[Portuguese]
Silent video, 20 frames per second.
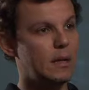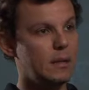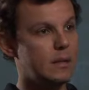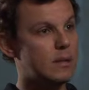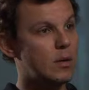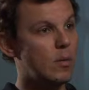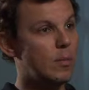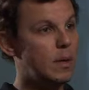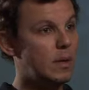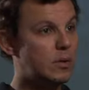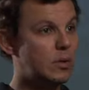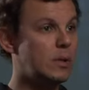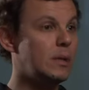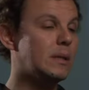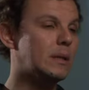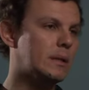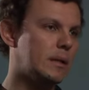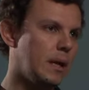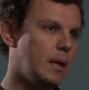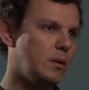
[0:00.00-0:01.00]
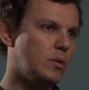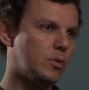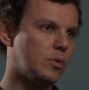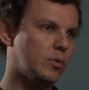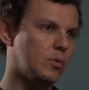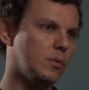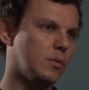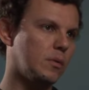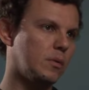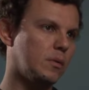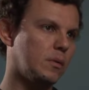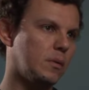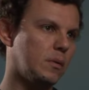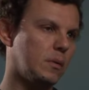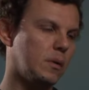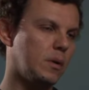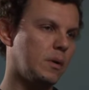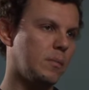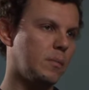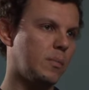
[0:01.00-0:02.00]
inicialmente em texto,
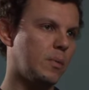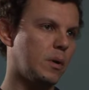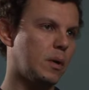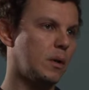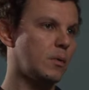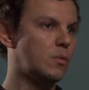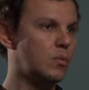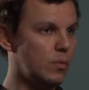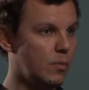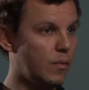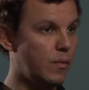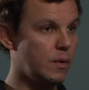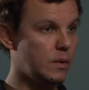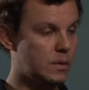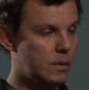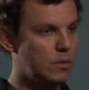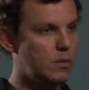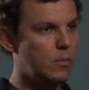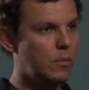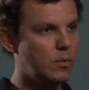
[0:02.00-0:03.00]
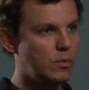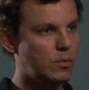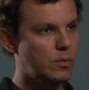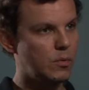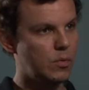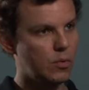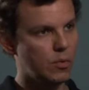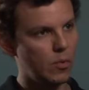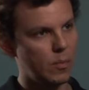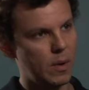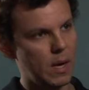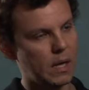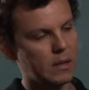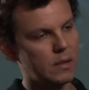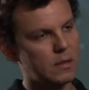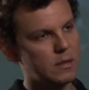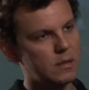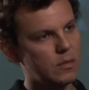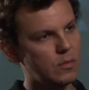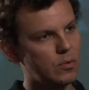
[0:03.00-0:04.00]
né? porque tudo foi sendo muito
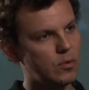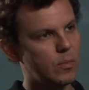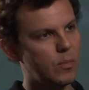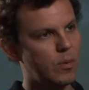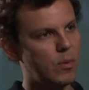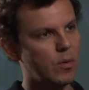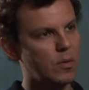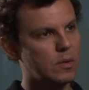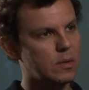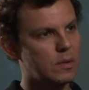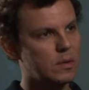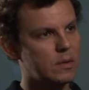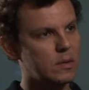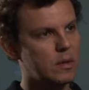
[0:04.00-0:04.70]
descoberto assim aos poucos.